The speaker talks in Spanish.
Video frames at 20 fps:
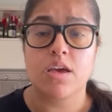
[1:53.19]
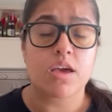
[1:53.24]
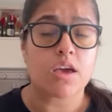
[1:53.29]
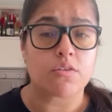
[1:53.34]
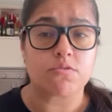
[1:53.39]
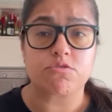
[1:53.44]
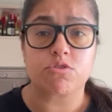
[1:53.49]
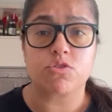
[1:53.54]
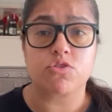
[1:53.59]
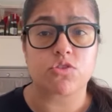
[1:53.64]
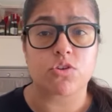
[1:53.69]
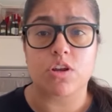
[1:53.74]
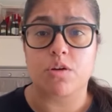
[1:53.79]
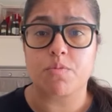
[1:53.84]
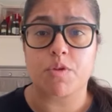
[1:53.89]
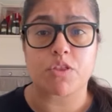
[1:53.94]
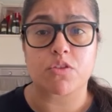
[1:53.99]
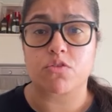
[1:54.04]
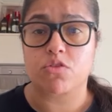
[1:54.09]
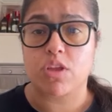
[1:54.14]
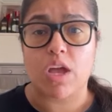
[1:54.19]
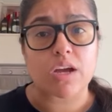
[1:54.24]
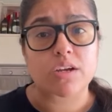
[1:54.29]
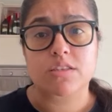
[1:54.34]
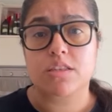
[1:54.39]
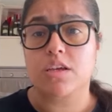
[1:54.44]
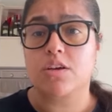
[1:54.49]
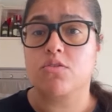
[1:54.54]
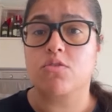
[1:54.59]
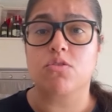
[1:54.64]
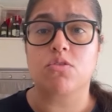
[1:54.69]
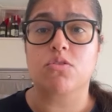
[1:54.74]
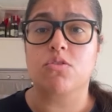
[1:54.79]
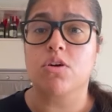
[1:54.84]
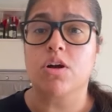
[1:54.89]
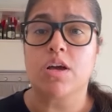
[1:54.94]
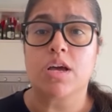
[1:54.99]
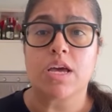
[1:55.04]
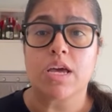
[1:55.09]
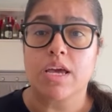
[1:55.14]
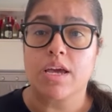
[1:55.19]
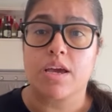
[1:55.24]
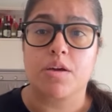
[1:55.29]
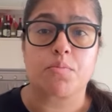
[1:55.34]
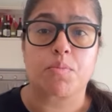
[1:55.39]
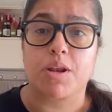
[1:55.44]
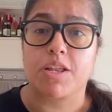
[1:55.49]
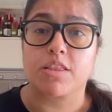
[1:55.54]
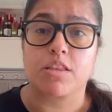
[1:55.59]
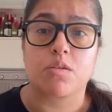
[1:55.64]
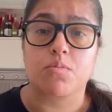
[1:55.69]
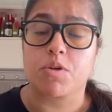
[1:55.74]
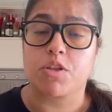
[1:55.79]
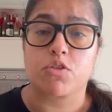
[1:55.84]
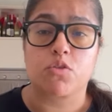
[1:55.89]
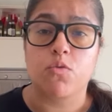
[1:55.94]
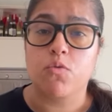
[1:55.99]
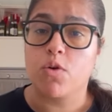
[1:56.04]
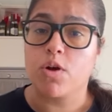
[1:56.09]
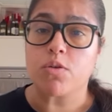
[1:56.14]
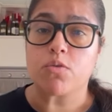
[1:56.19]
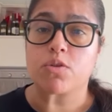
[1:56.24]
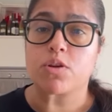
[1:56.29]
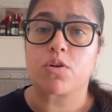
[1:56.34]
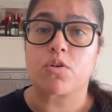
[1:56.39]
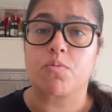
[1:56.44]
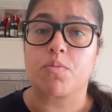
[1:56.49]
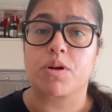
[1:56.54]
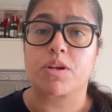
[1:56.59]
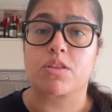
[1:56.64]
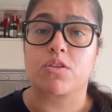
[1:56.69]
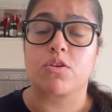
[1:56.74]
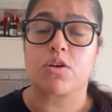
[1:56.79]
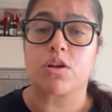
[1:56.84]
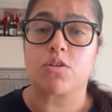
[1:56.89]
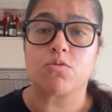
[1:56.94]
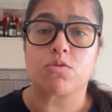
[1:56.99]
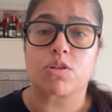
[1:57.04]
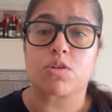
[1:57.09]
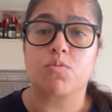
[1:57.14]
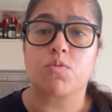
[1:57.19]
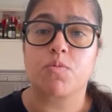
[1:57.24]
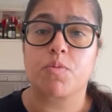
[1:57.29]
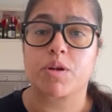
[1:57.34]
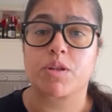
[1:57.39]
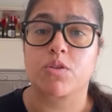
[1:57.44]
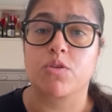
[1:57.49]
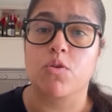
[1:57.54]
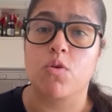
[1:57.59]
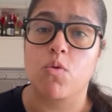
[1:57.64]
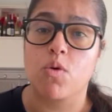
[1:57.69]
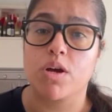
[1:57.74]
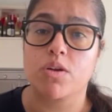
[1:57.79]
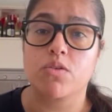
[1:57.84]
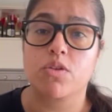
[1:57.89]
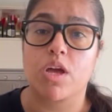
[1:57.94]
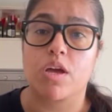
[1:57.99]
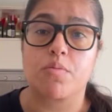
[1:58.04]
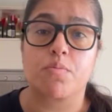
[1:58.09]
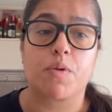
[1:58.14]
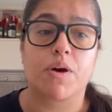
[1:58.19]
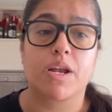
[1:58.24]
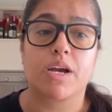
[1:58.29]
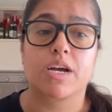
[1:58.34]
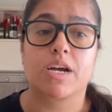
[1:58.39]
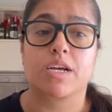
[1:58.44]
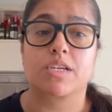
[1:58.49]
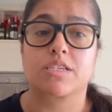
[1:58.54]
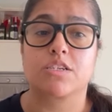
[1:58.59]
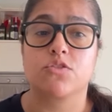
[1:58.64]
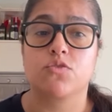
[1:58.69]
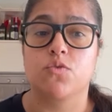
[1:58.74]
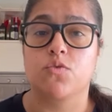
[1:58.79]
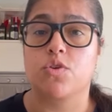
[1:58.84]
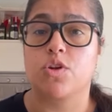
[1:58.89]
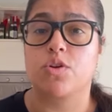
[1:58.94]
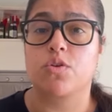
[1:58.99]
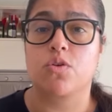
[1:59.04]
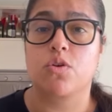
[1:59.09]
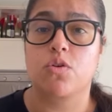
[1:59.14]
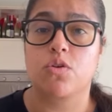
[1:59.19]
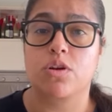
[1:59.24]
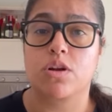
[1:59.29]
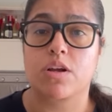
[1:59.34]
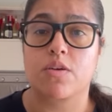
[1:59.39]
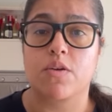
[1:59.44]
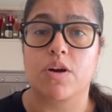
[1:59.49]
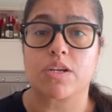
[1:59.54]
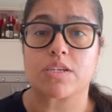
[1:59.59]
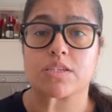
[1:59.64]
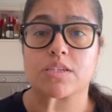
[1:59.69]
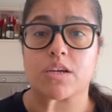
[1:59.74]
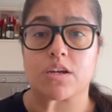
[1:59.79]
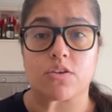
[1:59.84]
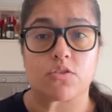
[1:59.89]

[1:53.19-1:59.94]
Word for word: En funcionamiento táctico, en planteamiento fue el único partido, el último partido bueno, de ahí para acá se sufrieron con rivales que